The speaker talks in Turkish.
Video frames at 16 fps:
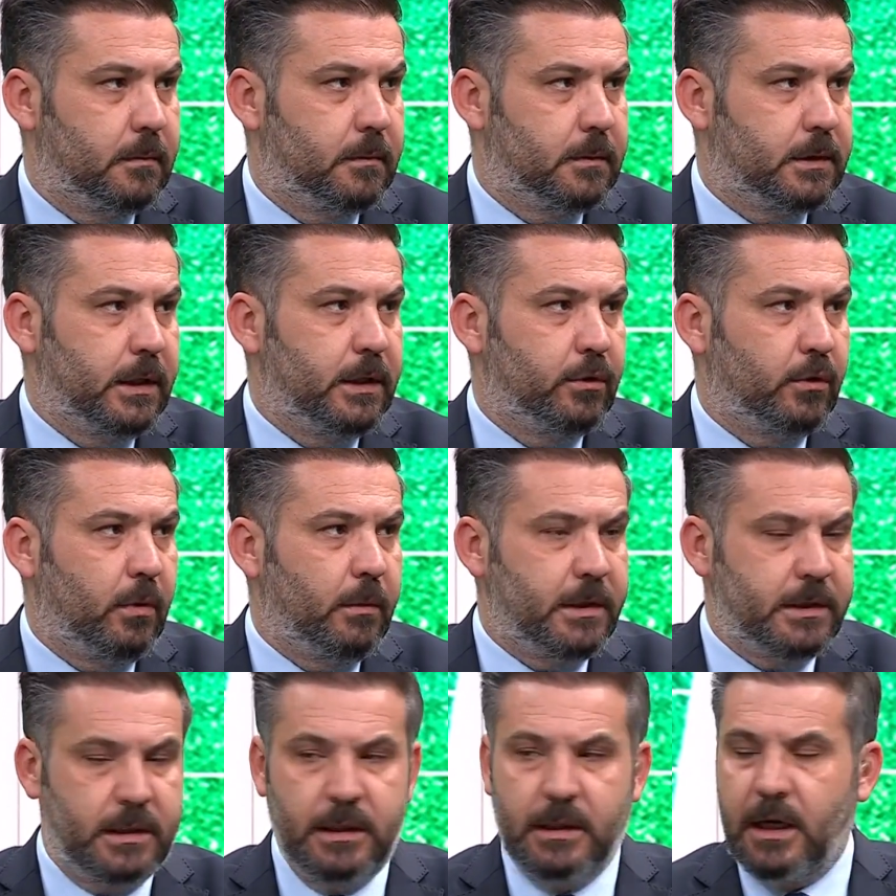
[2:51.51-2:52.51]
Sayın
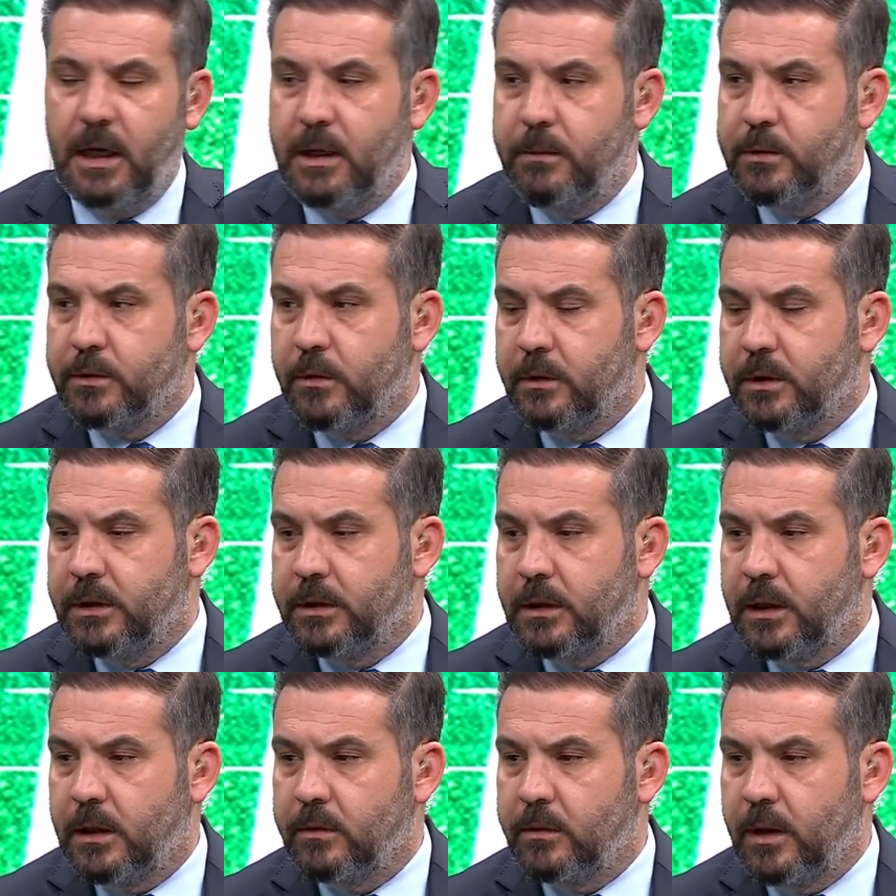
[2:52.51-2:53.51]
Domaç ki kalemi çok iyidir
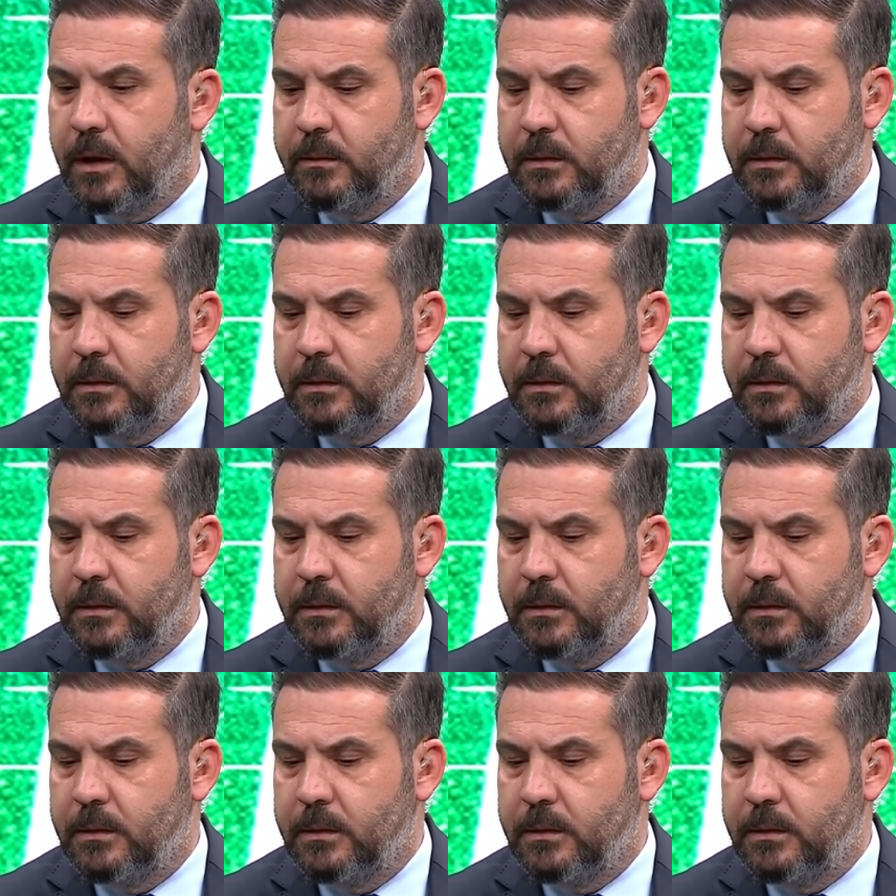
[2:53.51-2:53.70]
Aldun abi.